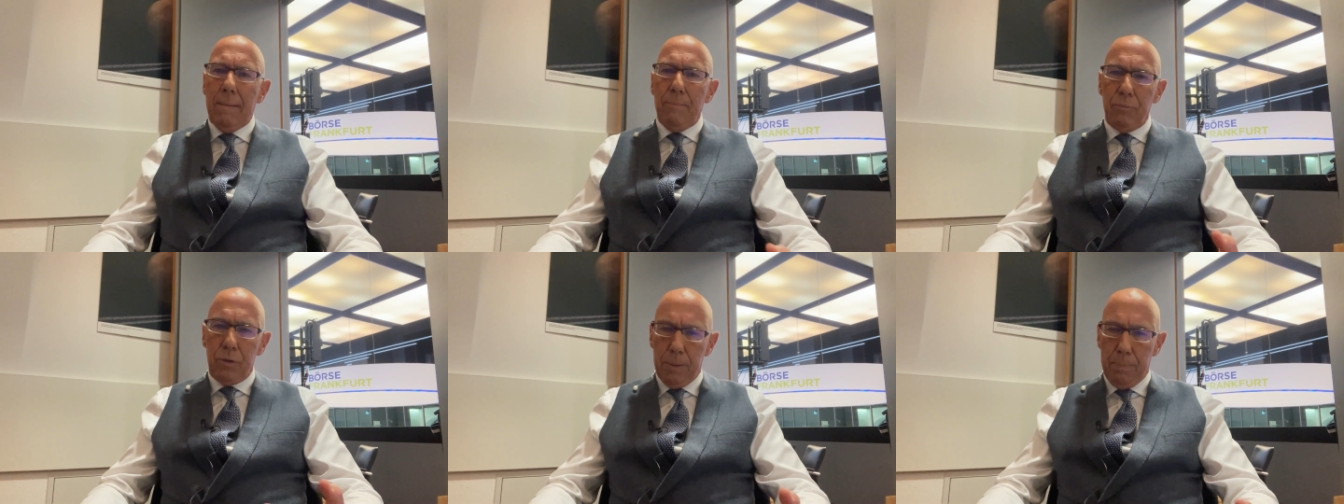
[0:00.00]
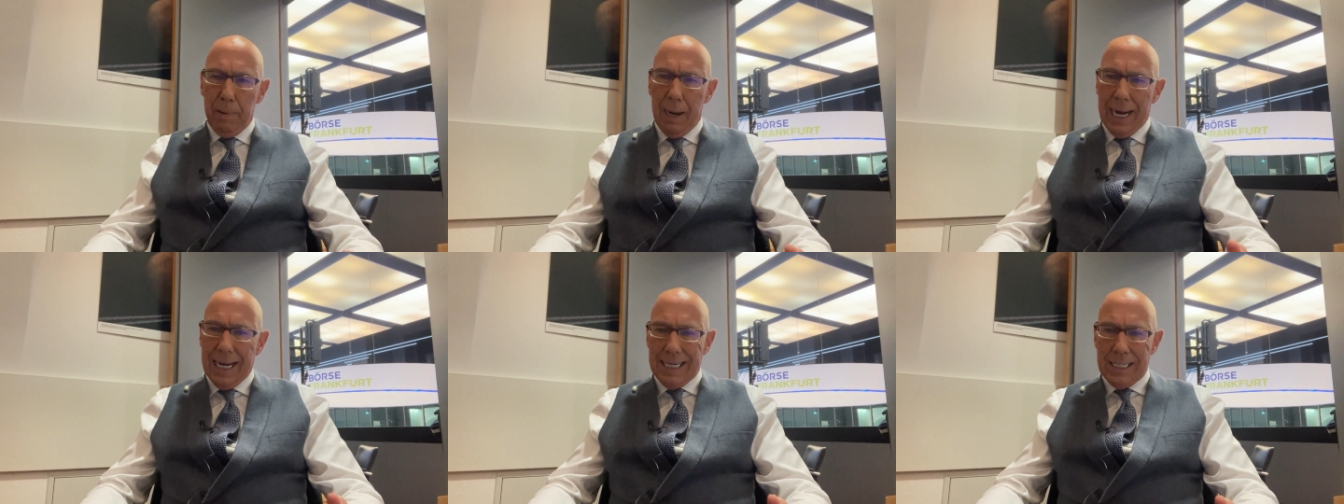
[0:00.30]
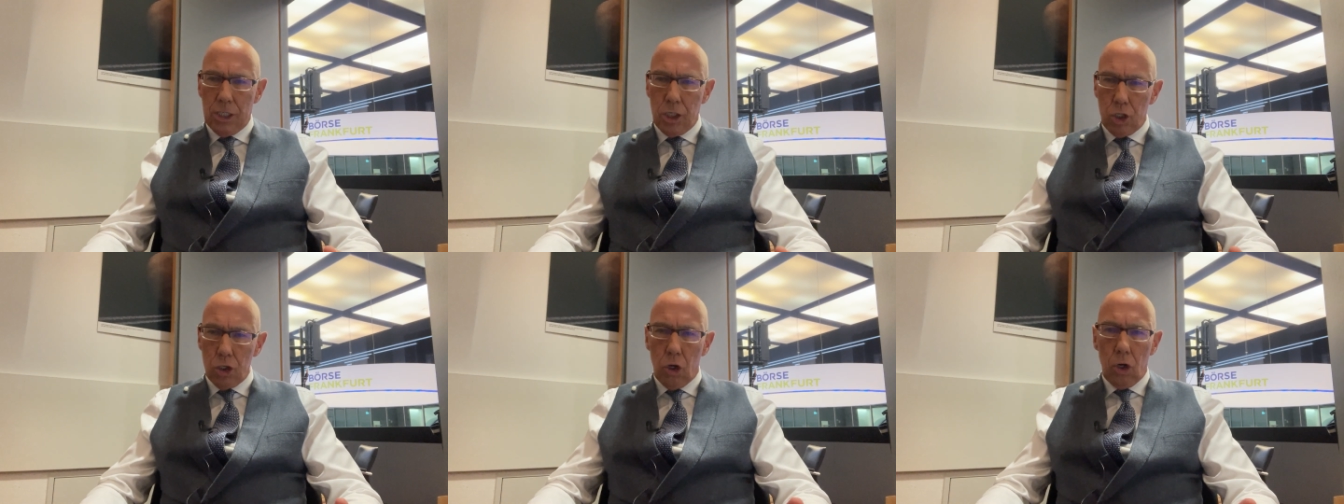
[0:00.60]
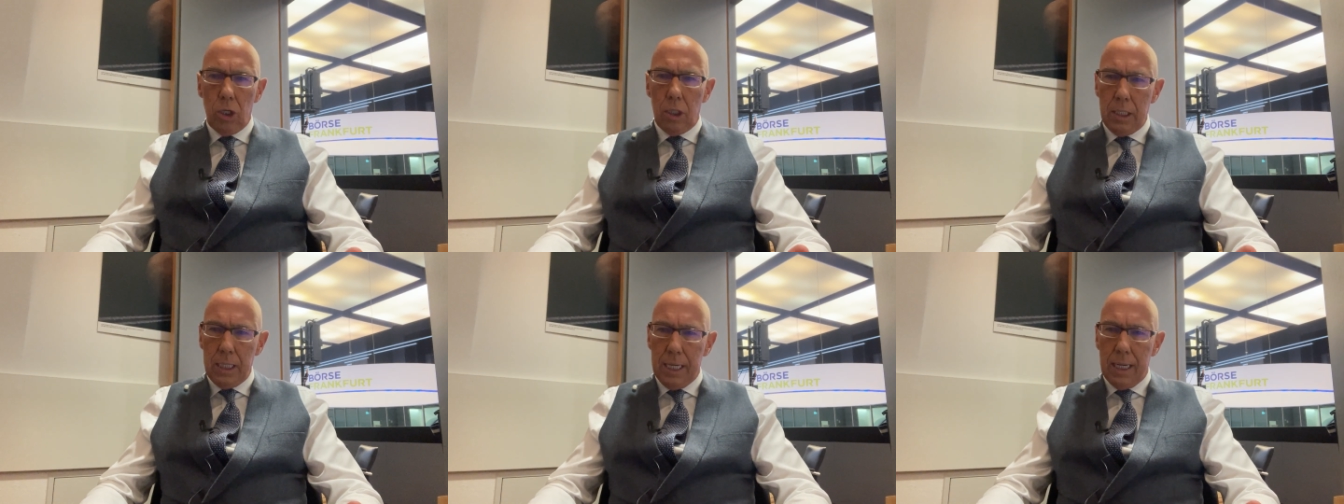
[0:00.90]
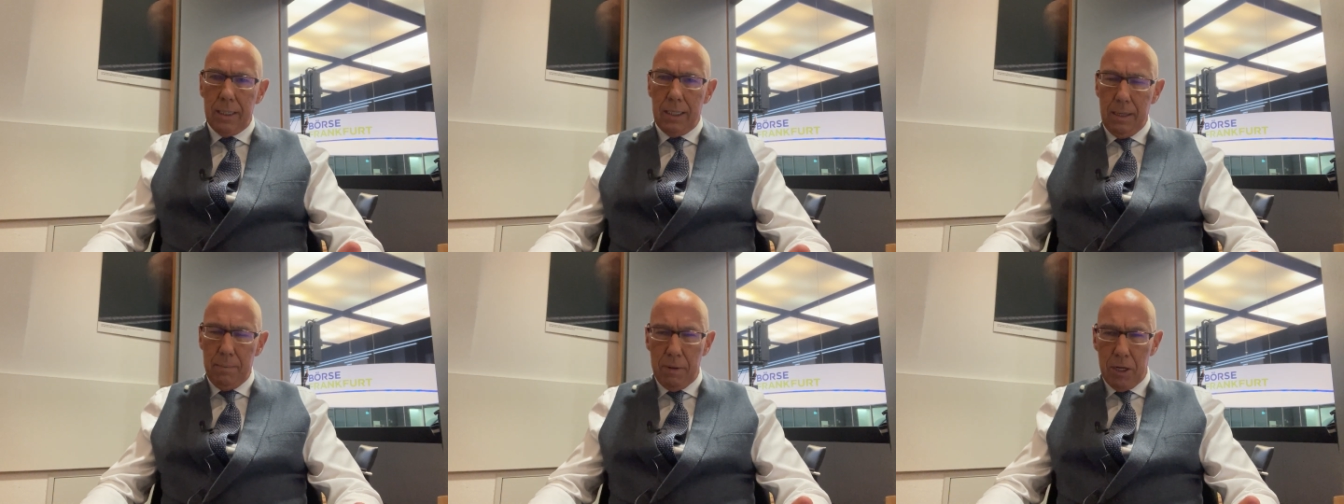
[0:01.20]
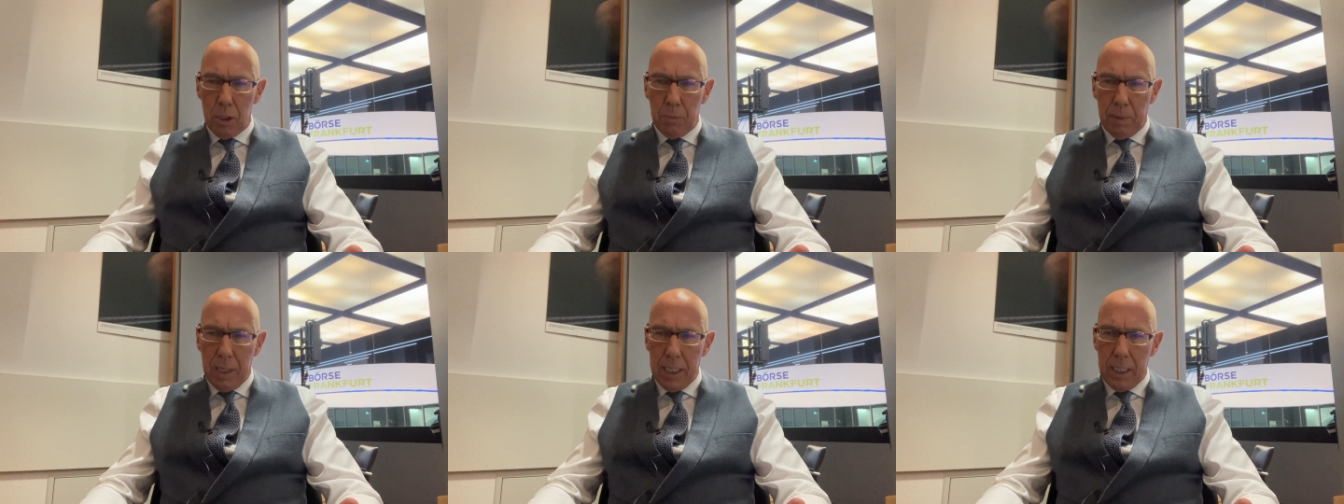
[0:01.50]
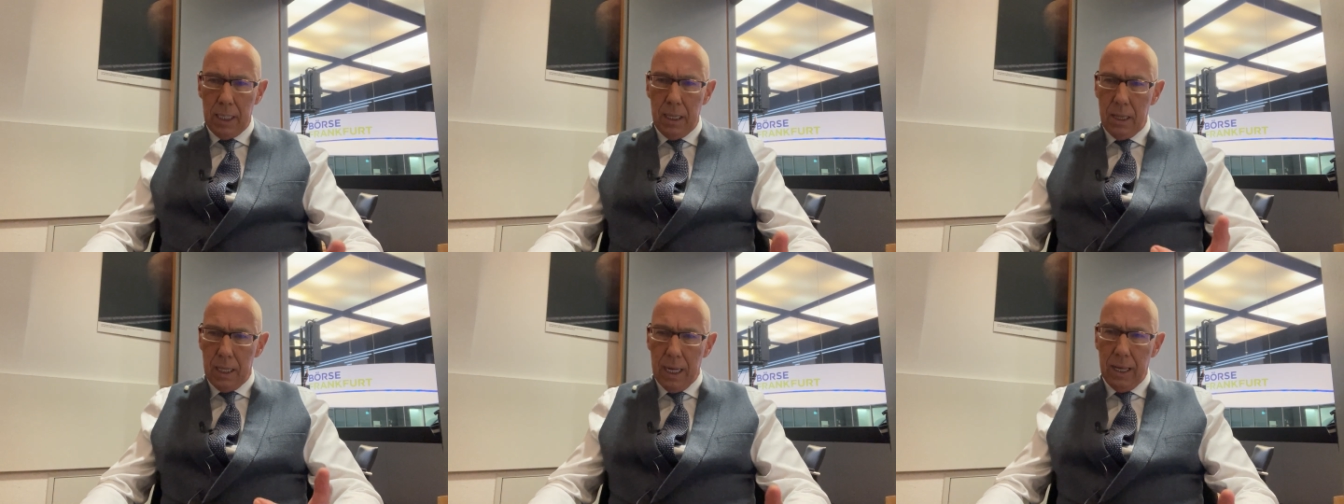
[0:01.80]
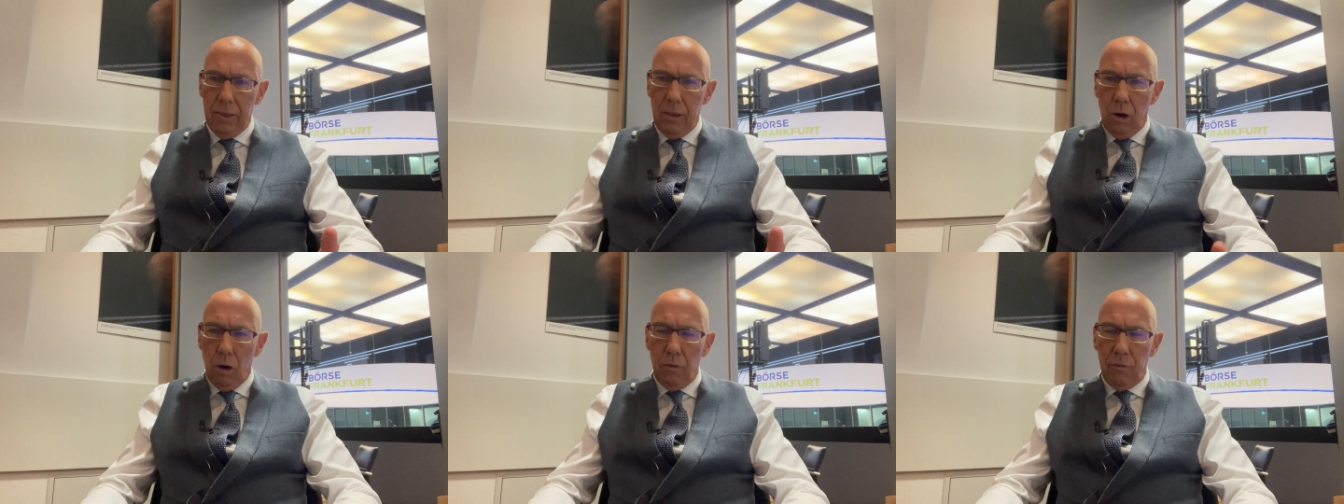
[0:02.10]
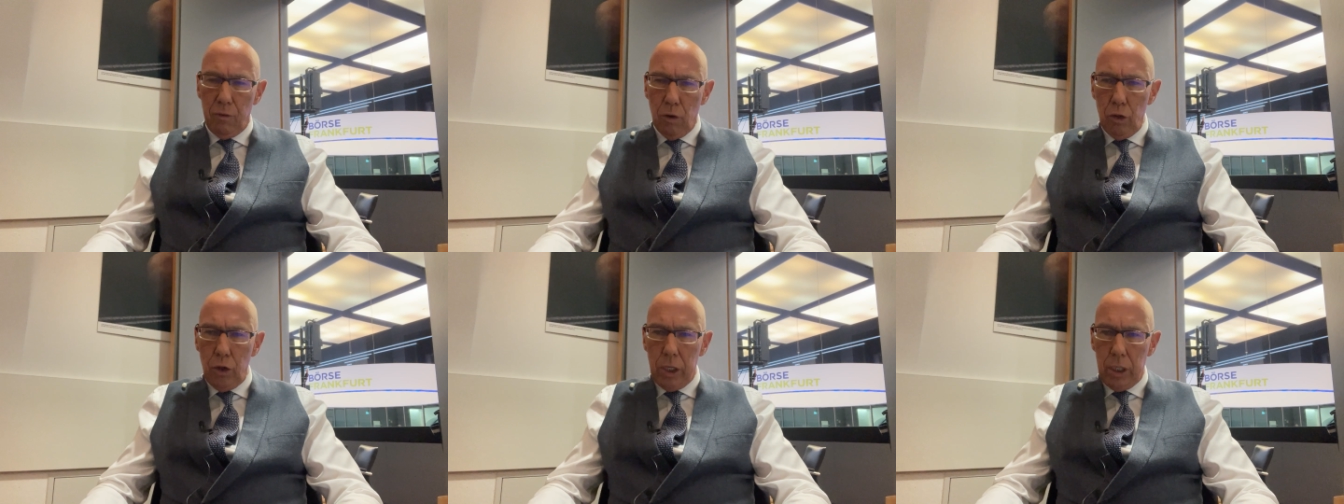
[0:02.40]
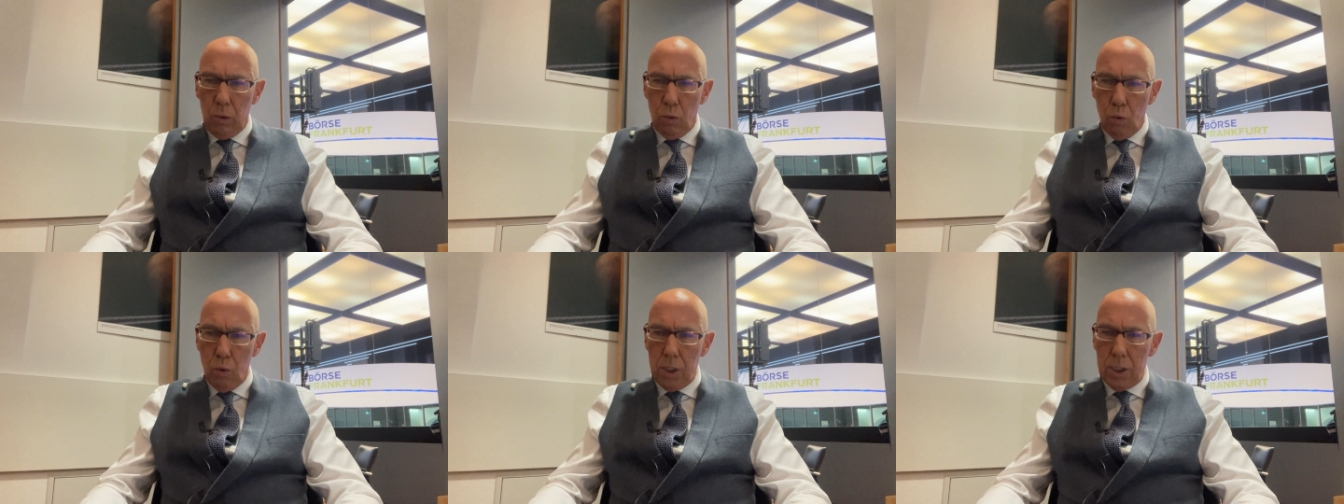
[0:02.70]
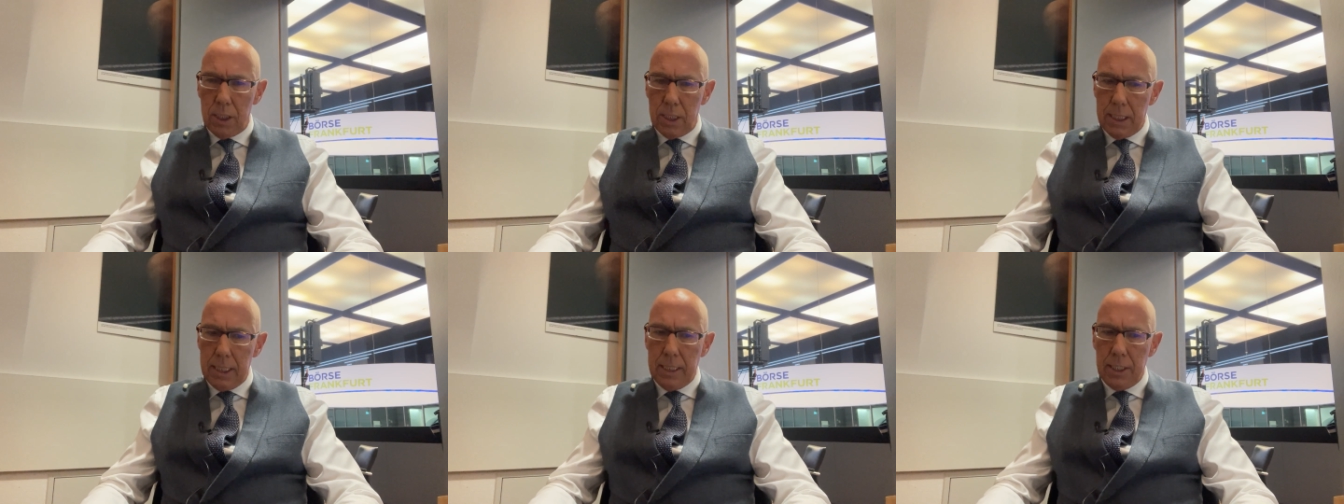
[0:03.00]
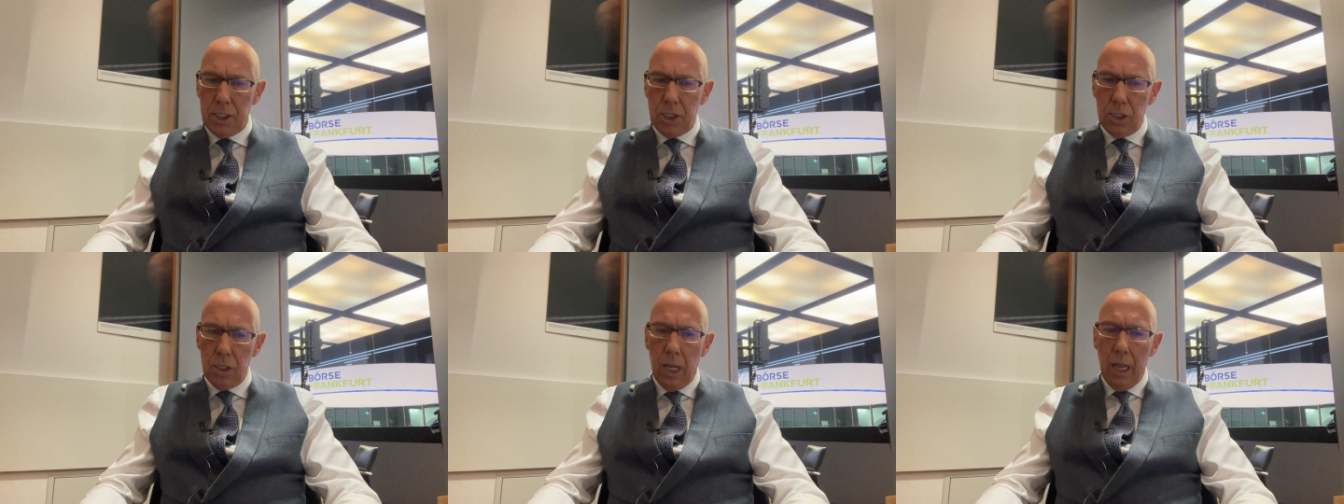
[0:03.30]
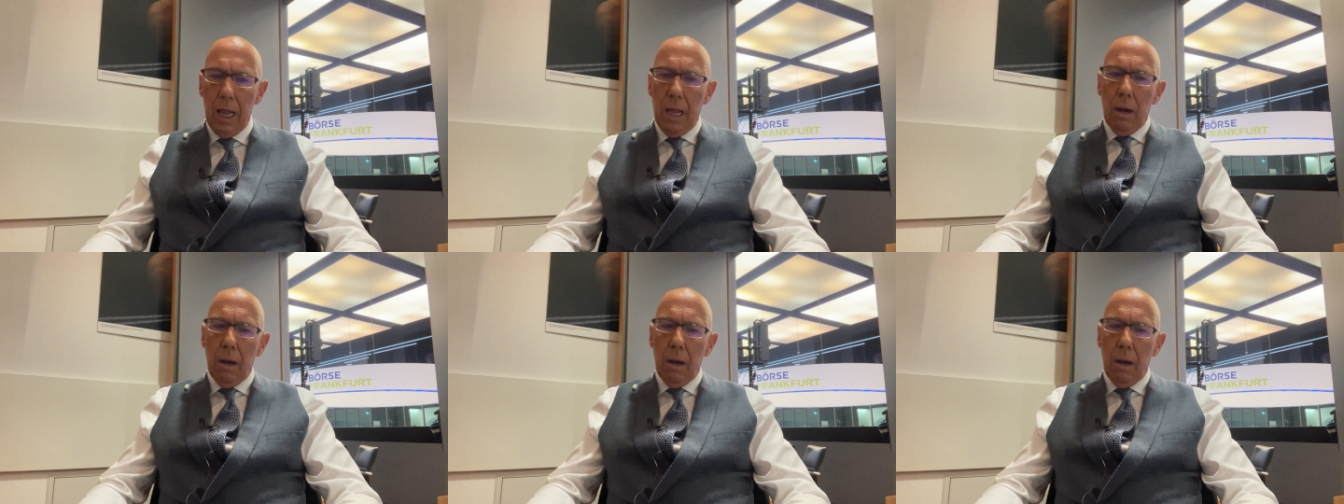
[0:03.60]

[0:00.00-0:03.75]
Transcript: Die Banken sollten ja dementsprechend dann auch von den hohen Zinsen